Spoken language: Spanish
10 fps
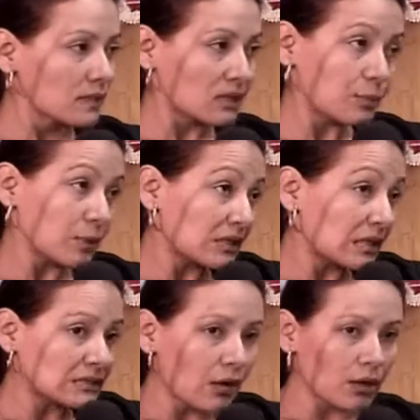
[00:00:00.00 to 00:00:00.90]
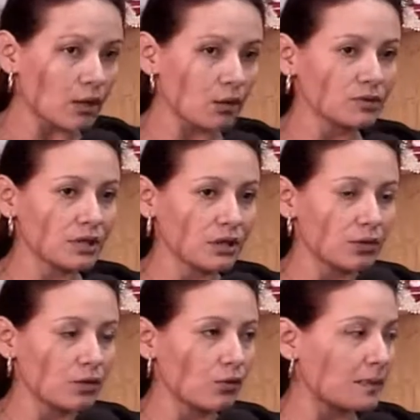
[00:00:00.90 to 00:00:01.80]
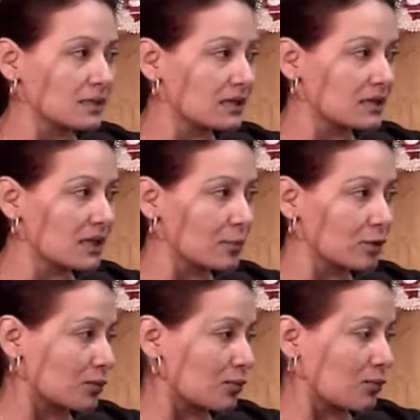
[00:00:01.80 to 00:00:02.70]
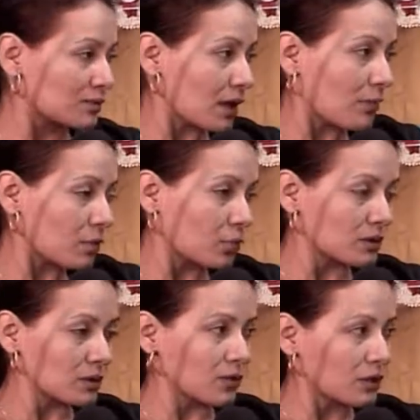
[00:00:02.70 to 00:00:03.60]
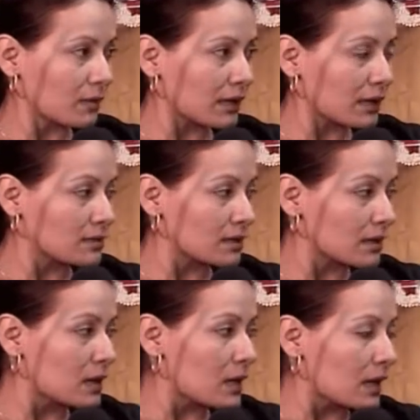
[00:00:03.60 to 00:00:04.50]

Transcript: Sí, pues hasta ahora no hemos tenido ningún paciente de Puerto Bogotá, pero pues de todas maneras eh,